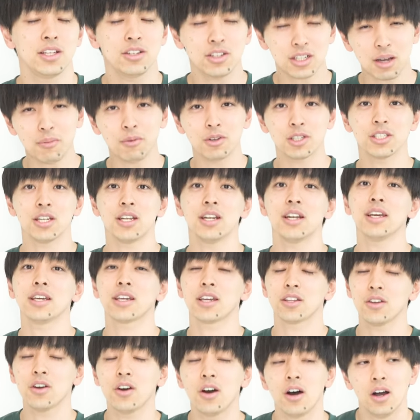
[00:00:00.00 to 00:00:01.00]
いるかもしれない
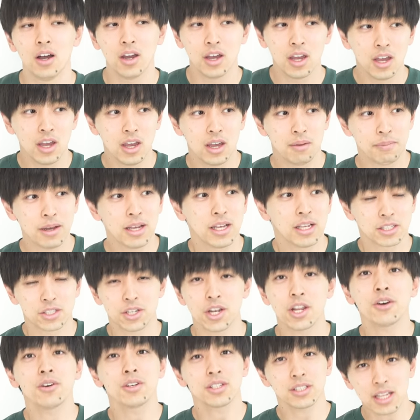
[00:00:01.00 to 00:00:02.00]
けど、まあ、
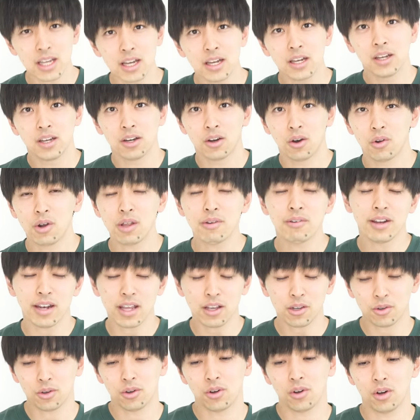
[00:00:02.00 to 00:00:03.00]
それをさ、俺は
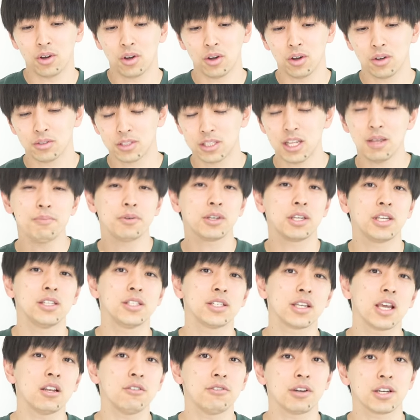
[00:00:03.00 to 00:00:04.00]
ね、こう、全部気
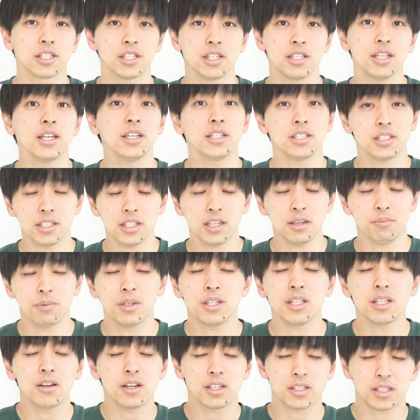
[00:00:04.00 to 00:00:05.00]
づけるわけじゃないし、
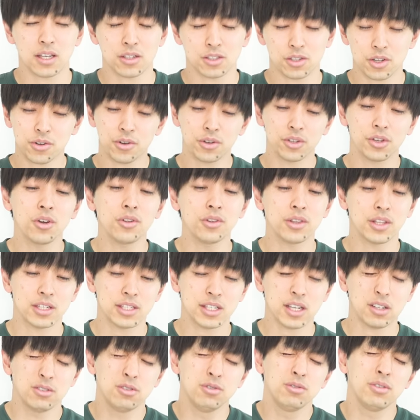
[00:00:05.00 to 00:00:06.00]
みんなはさ、それを読んで
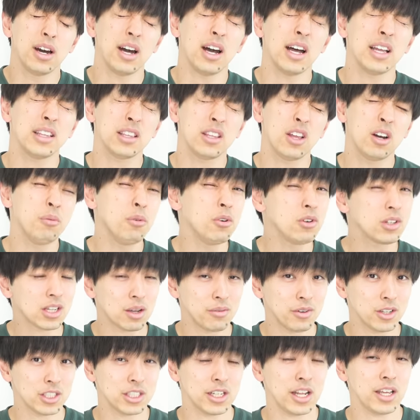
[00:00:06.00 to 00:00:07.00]
さ、うわーって思う
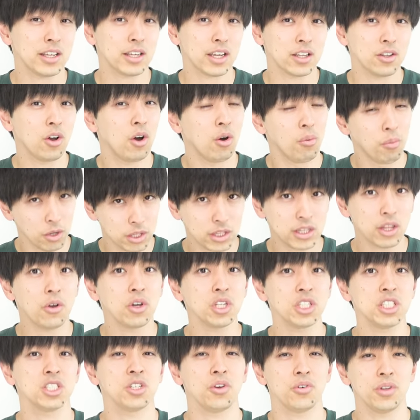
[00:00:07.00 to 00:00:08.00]
かもしれんけど、思って
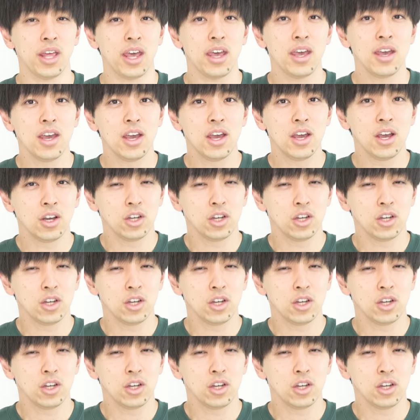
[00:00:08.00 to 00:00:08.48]
ほしい、そこで。